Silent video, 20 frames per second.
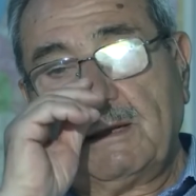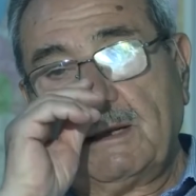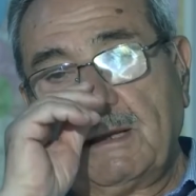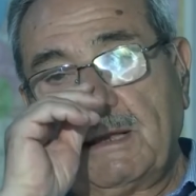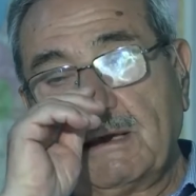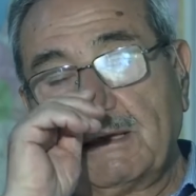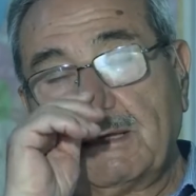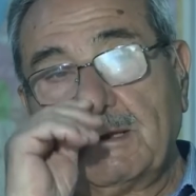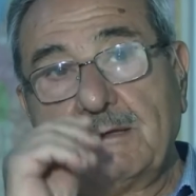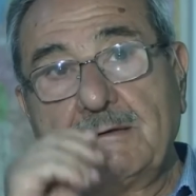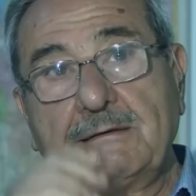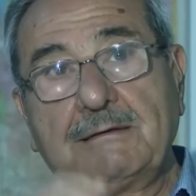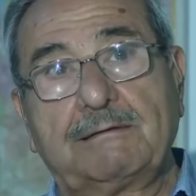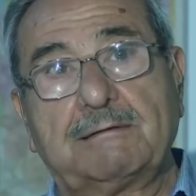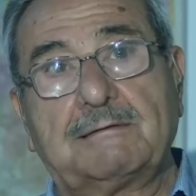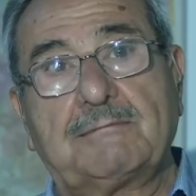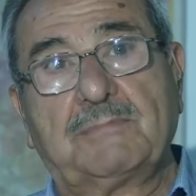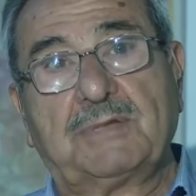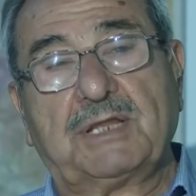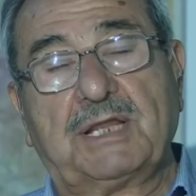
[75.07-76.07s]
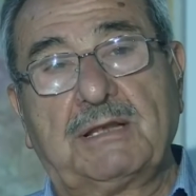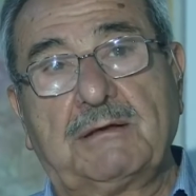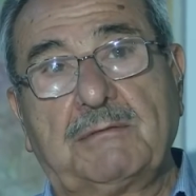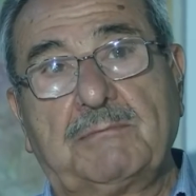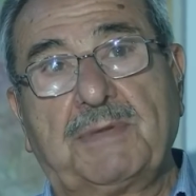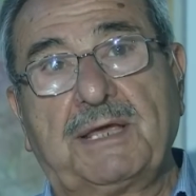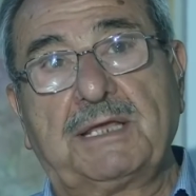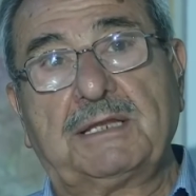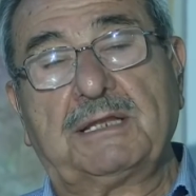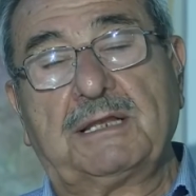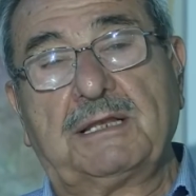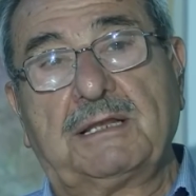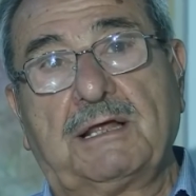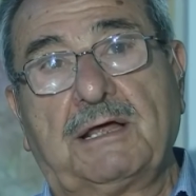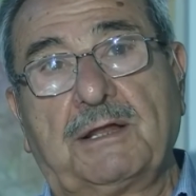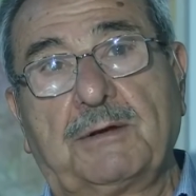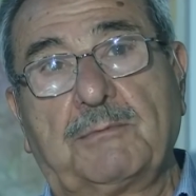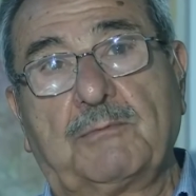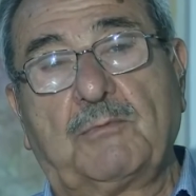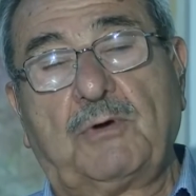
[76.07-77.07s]
لكن من بين ال
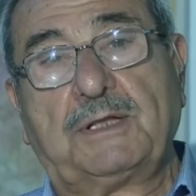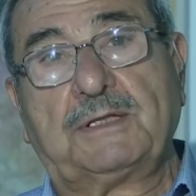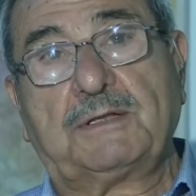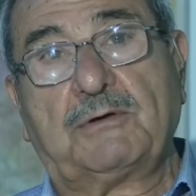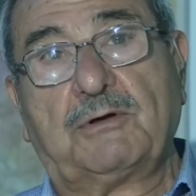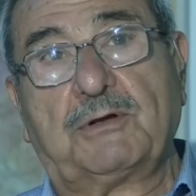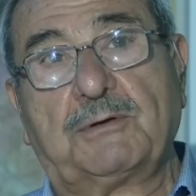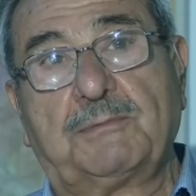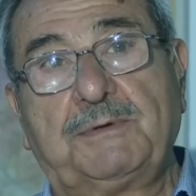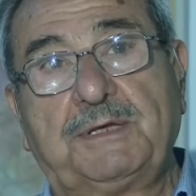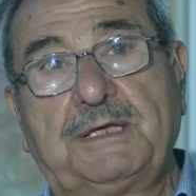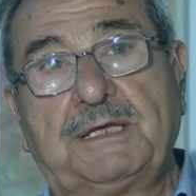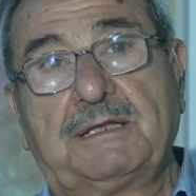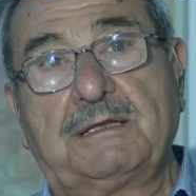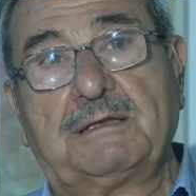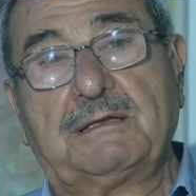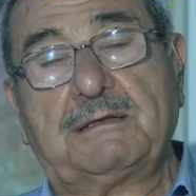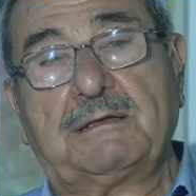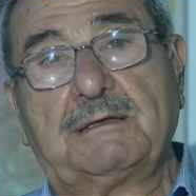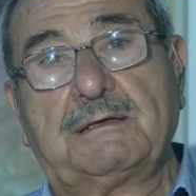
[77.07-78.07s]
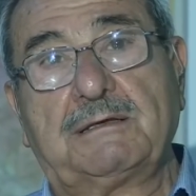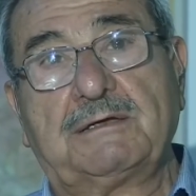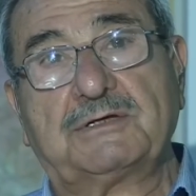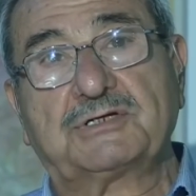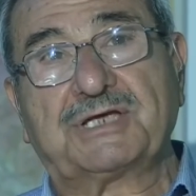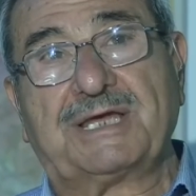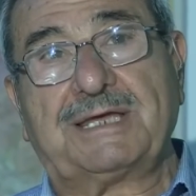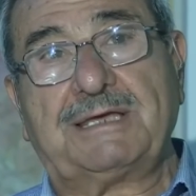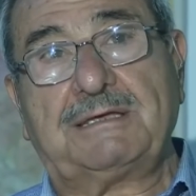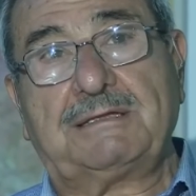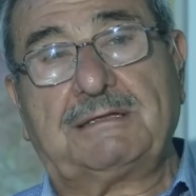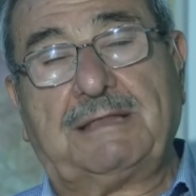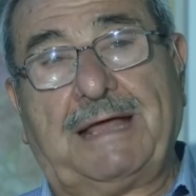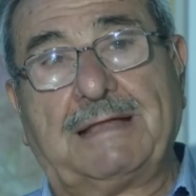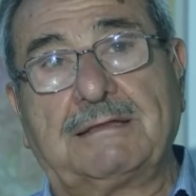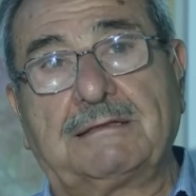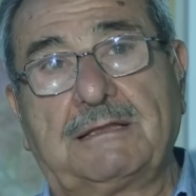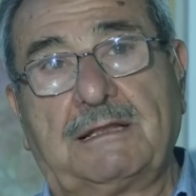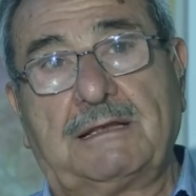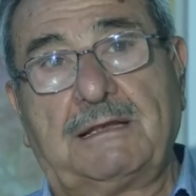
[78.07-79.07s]
41 آه، شهيد
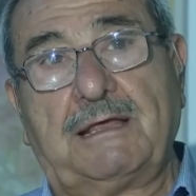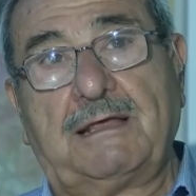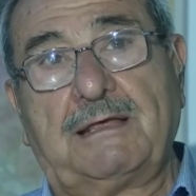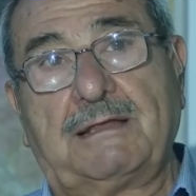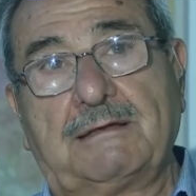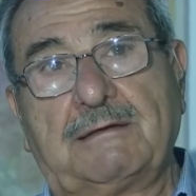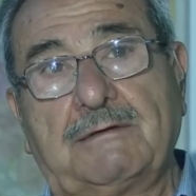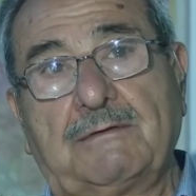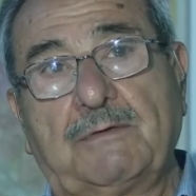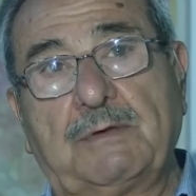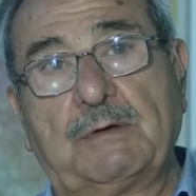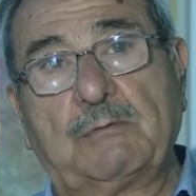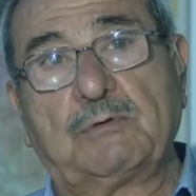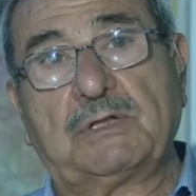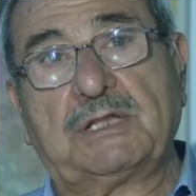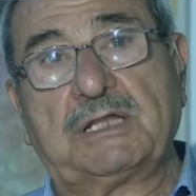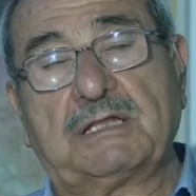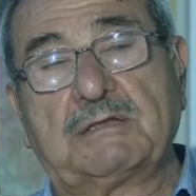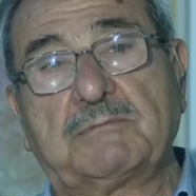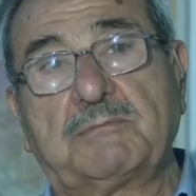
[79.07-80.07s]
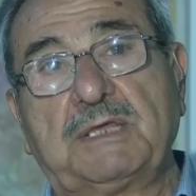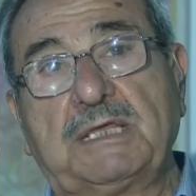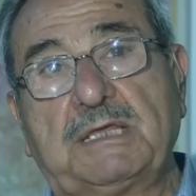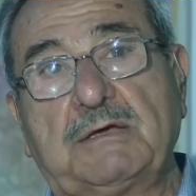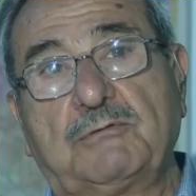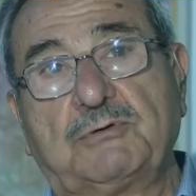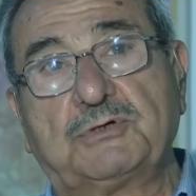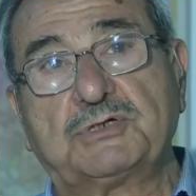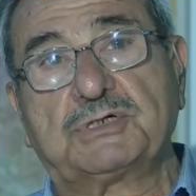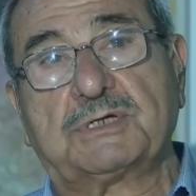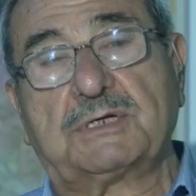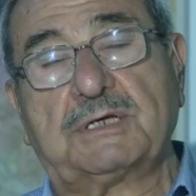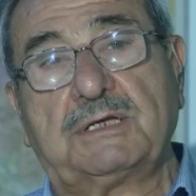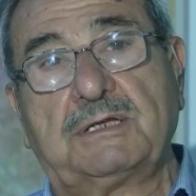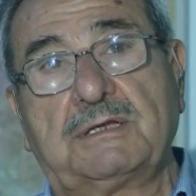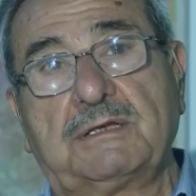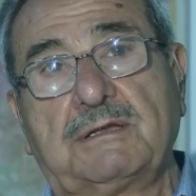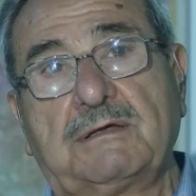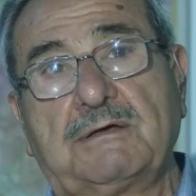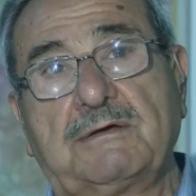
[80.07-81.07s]
حتى الآن
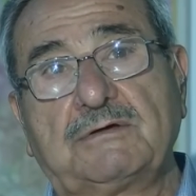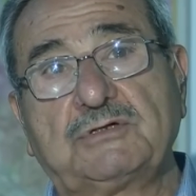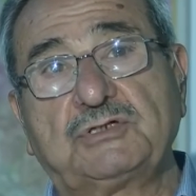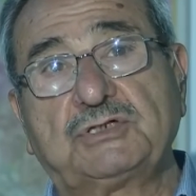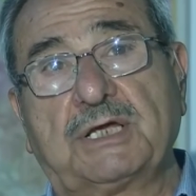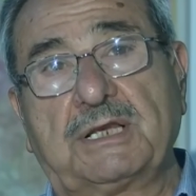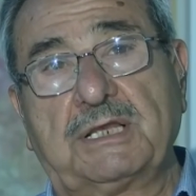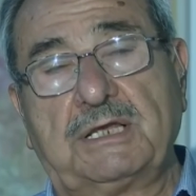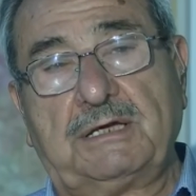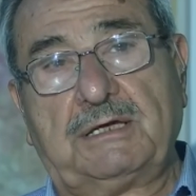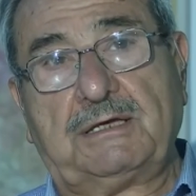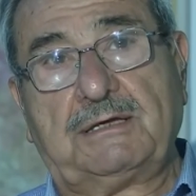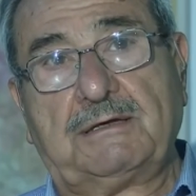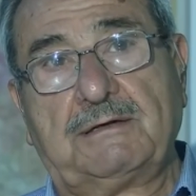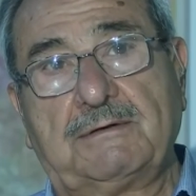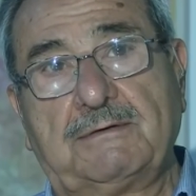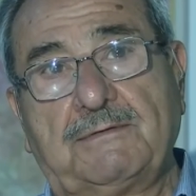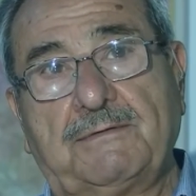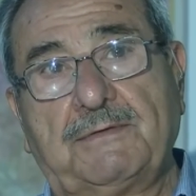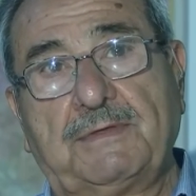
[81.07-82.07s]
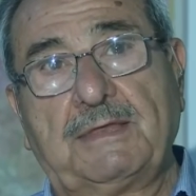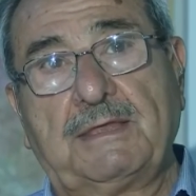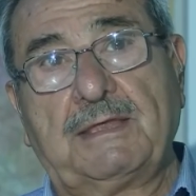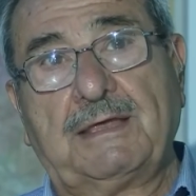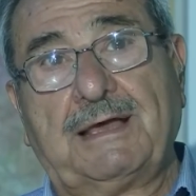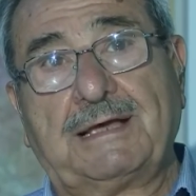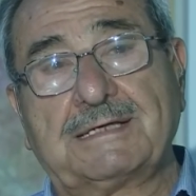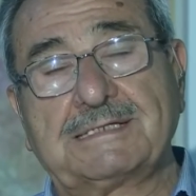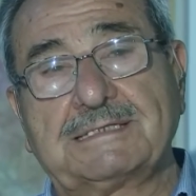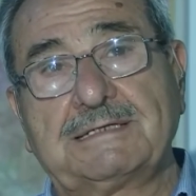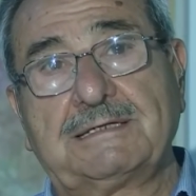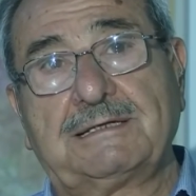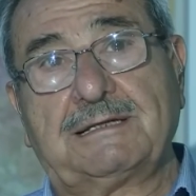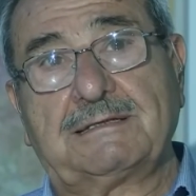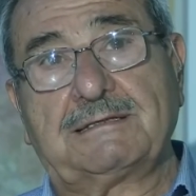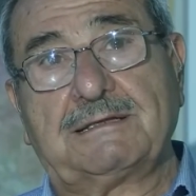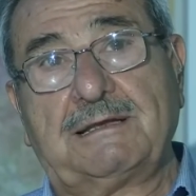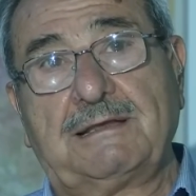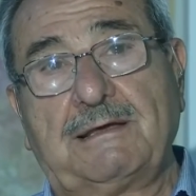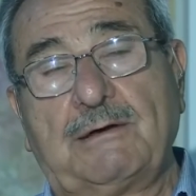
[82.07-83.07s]
و320 جريح
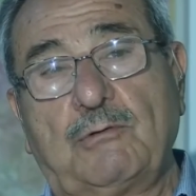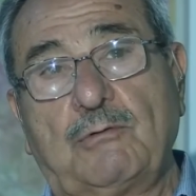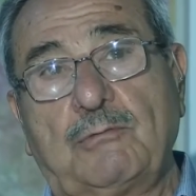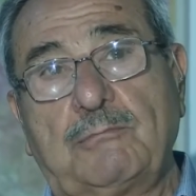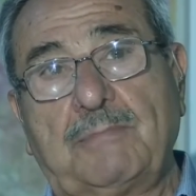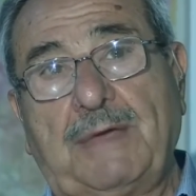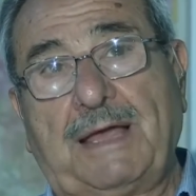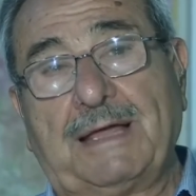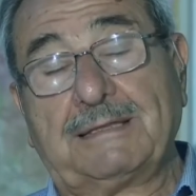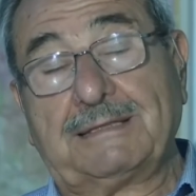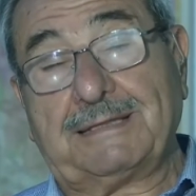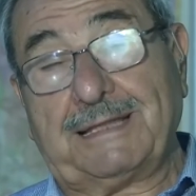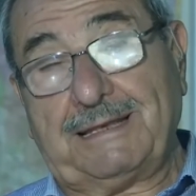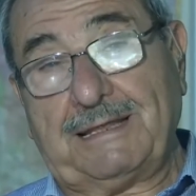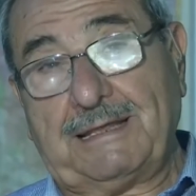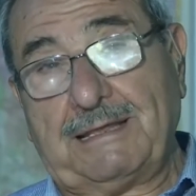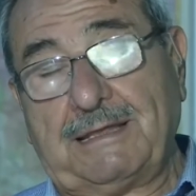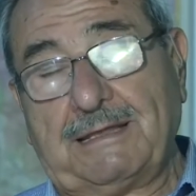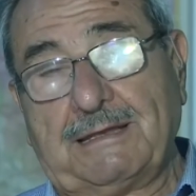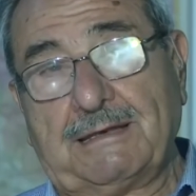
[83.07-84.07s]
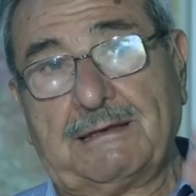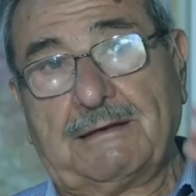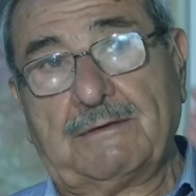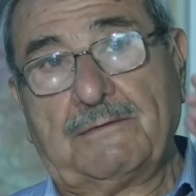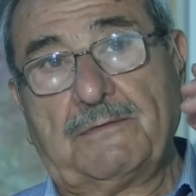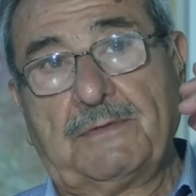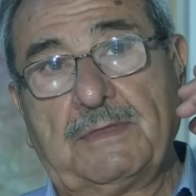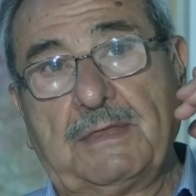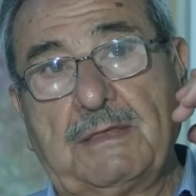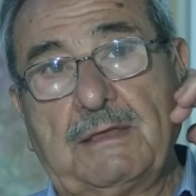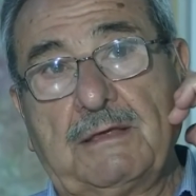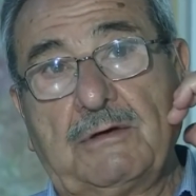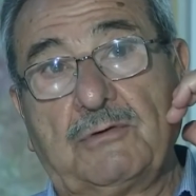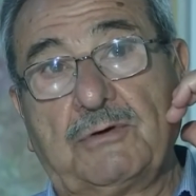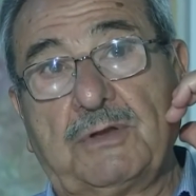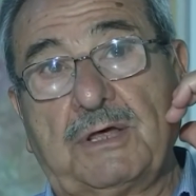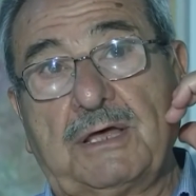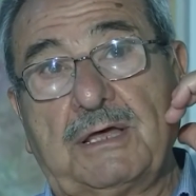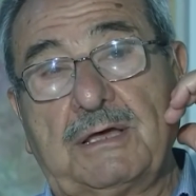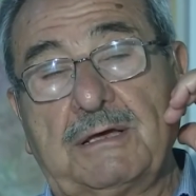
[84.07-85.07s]
حصيلة اليوم حتى الآن نعم.
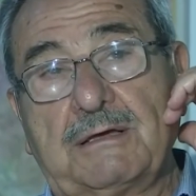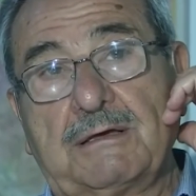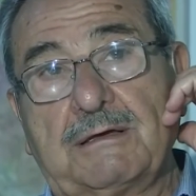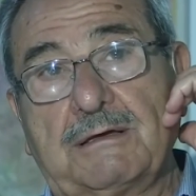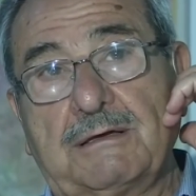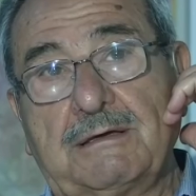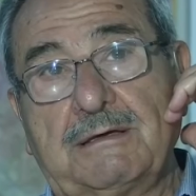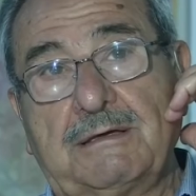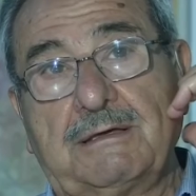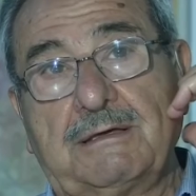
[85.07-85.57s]
هناك